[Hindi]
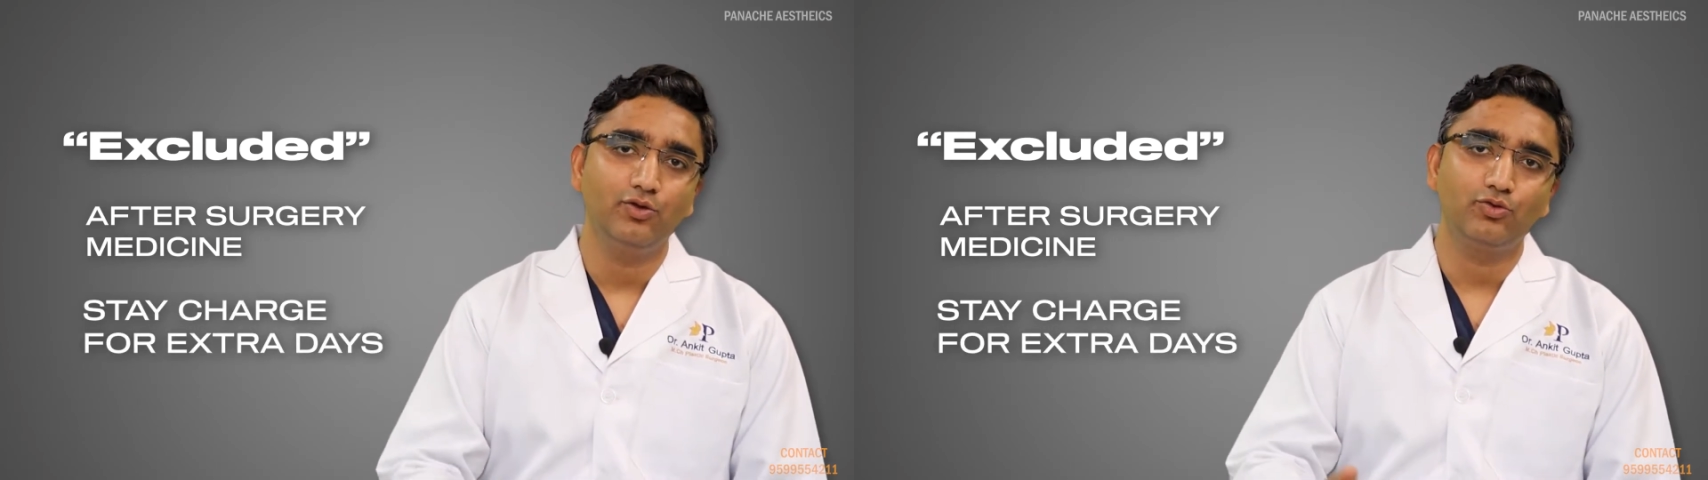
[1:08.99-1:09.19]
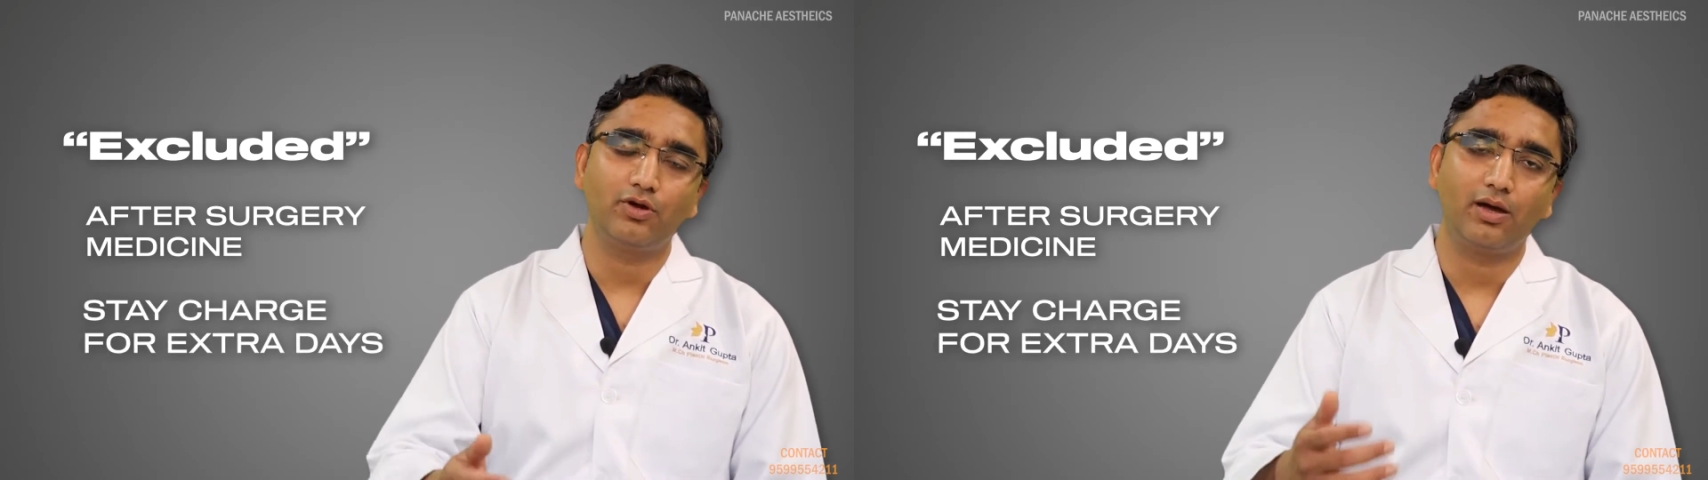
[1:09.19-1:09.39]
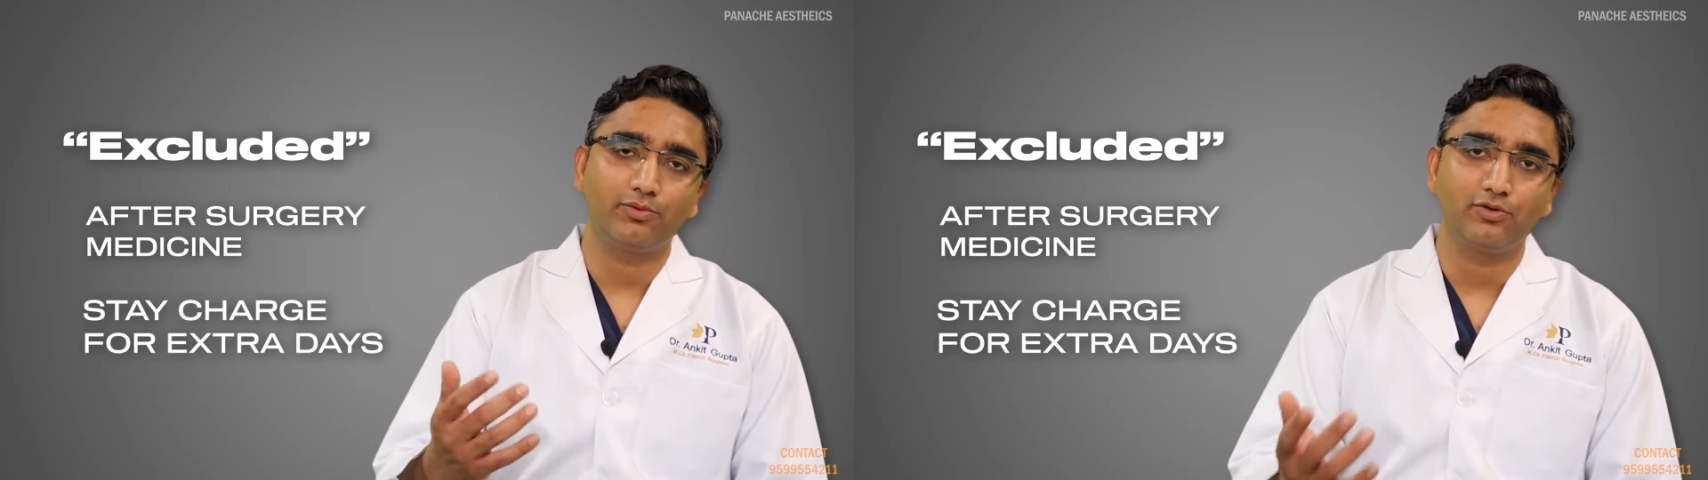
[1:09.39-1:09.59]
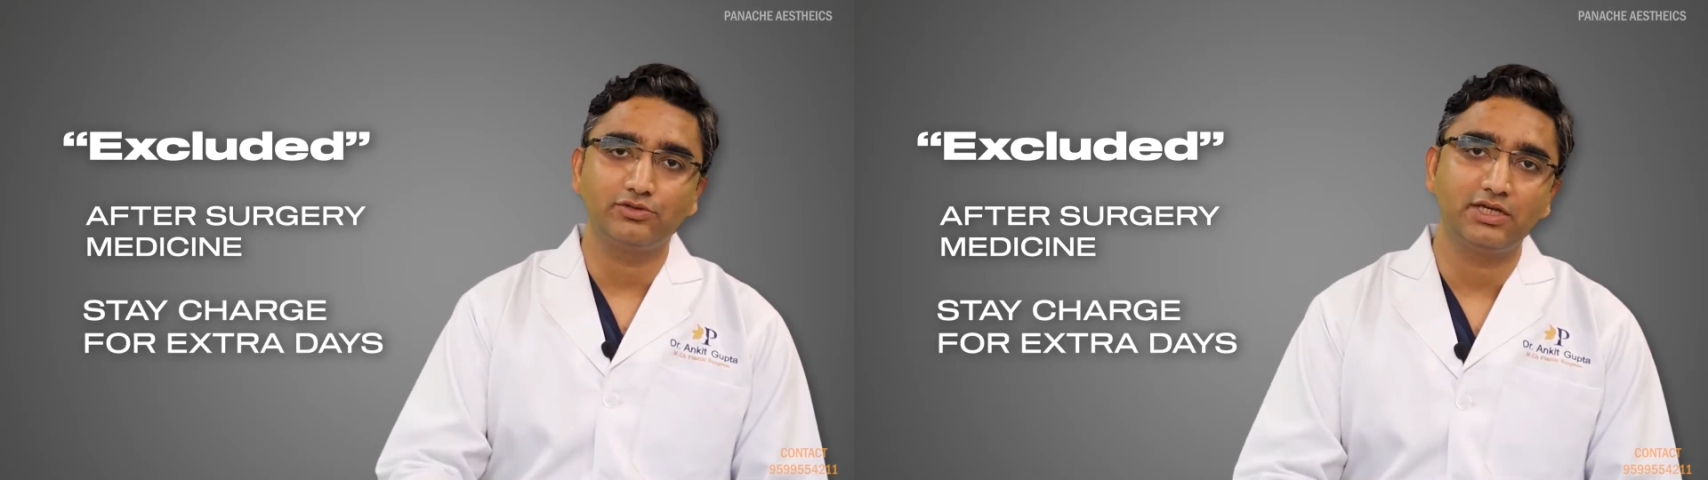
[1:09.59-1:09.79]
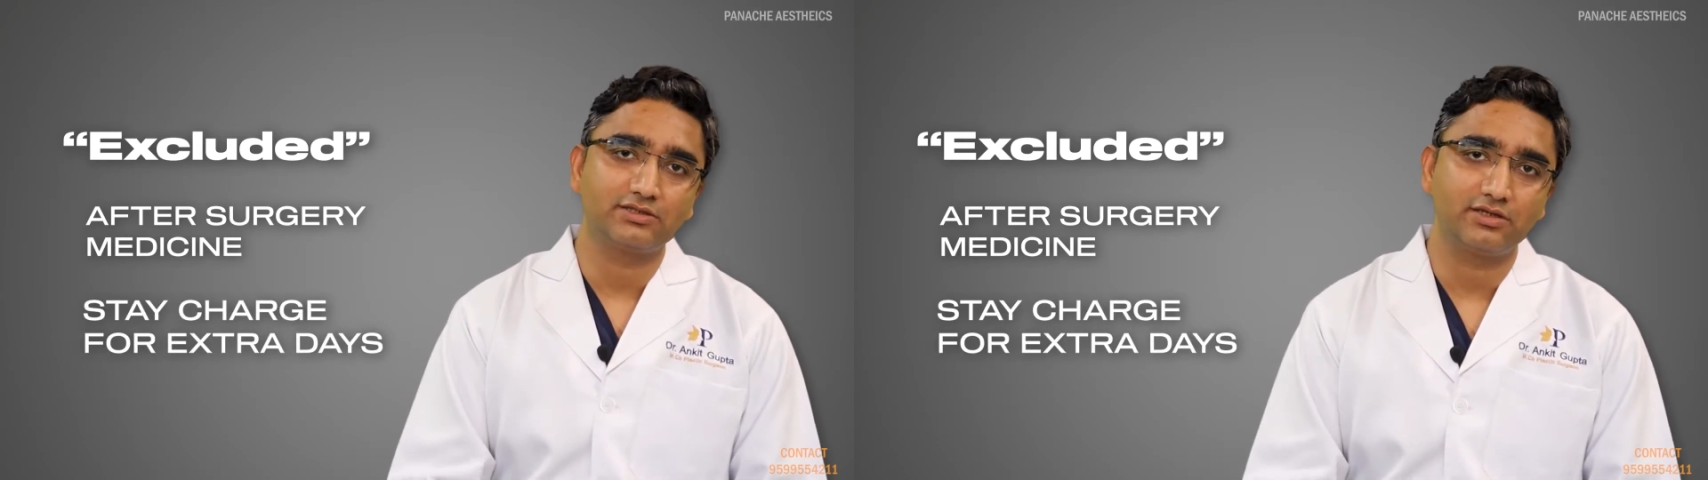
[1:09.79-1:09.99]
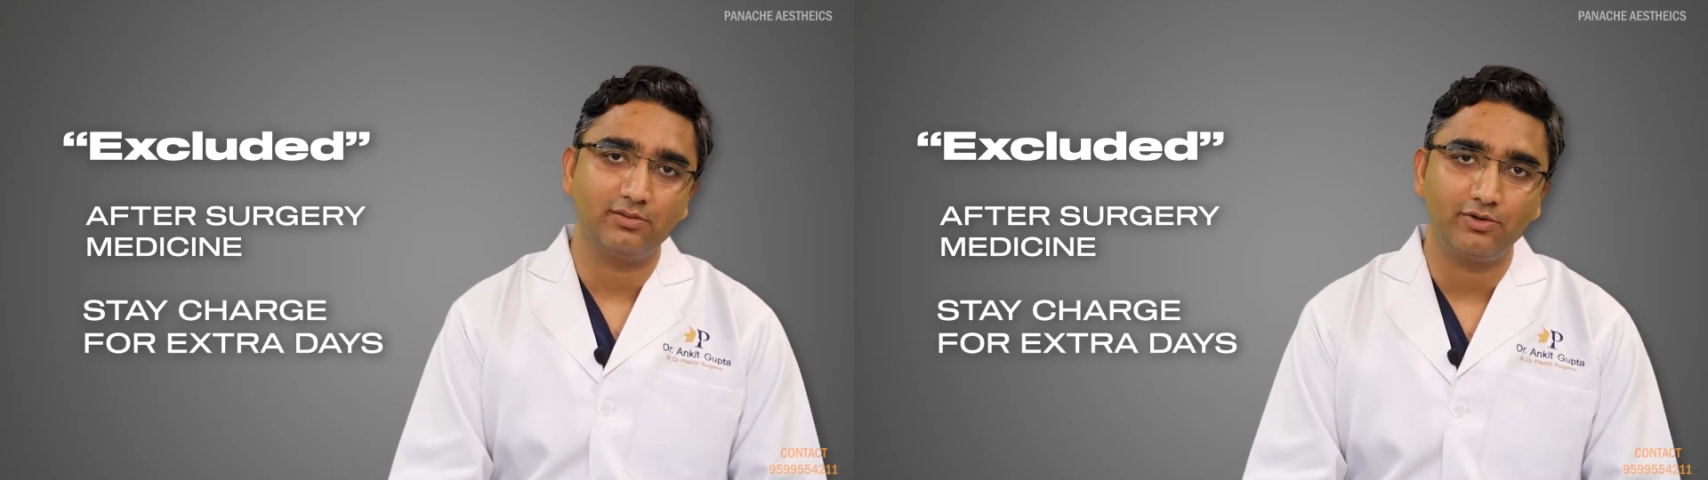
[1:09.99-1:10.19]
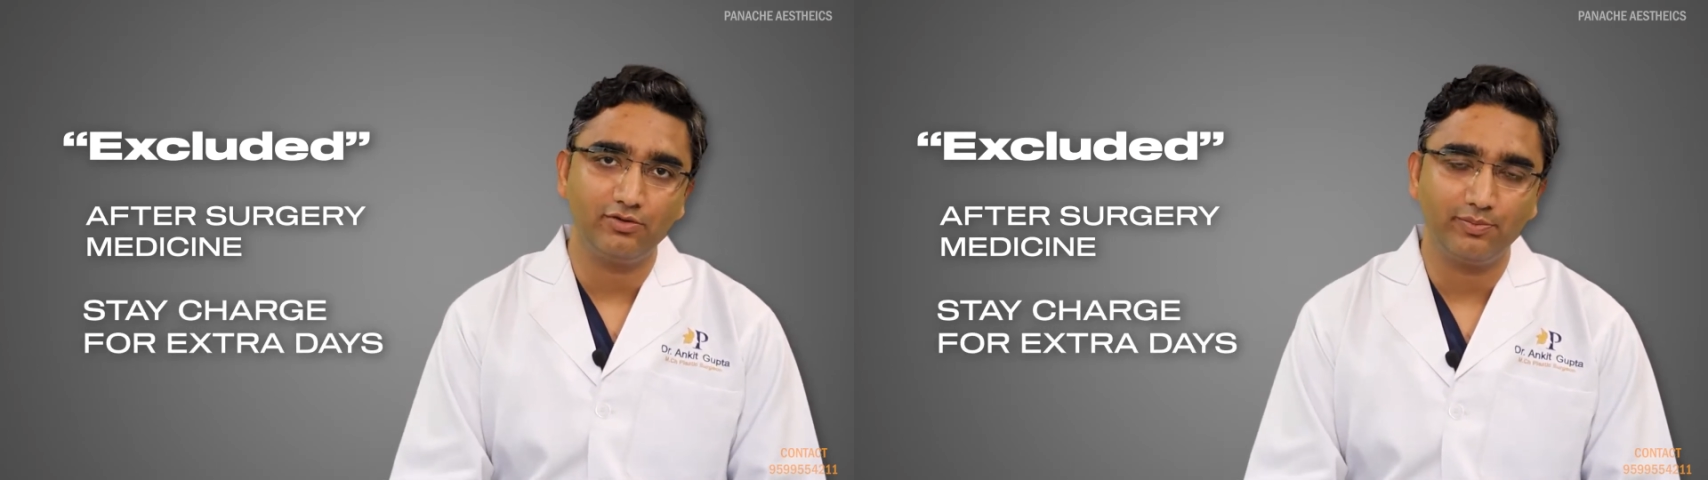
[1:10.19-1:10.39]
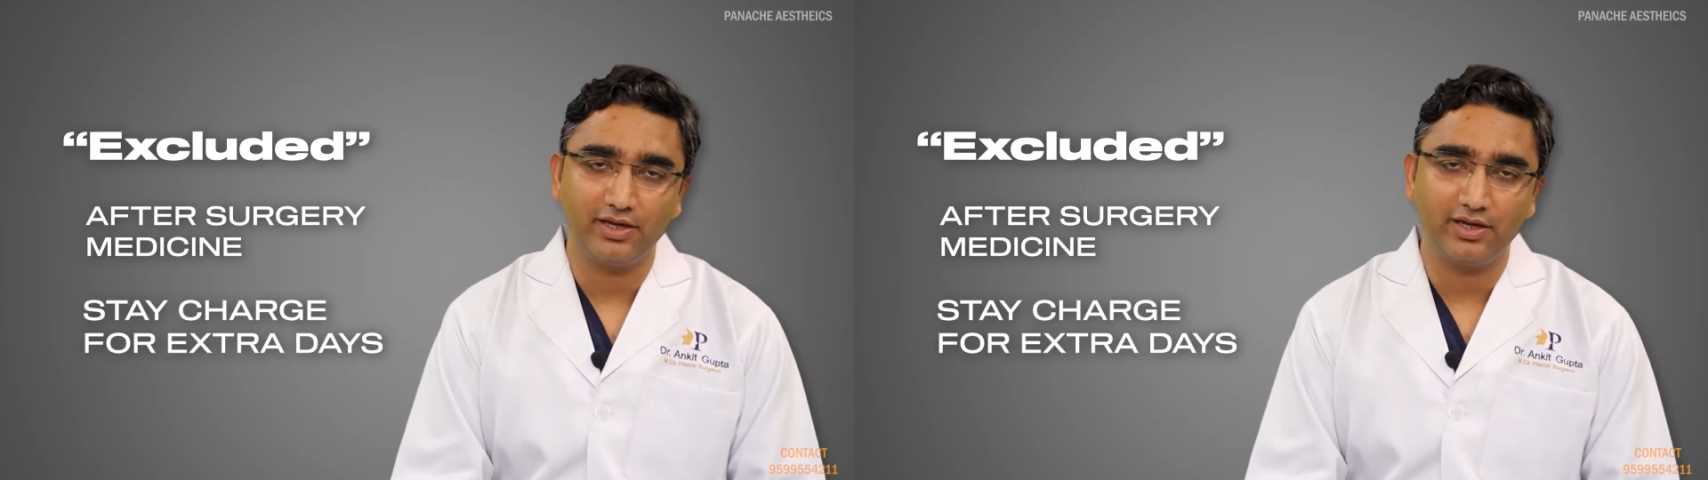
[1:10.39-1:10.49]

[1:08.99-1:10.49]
तो आपको कुछ एक्स्ट्रा अमाउंट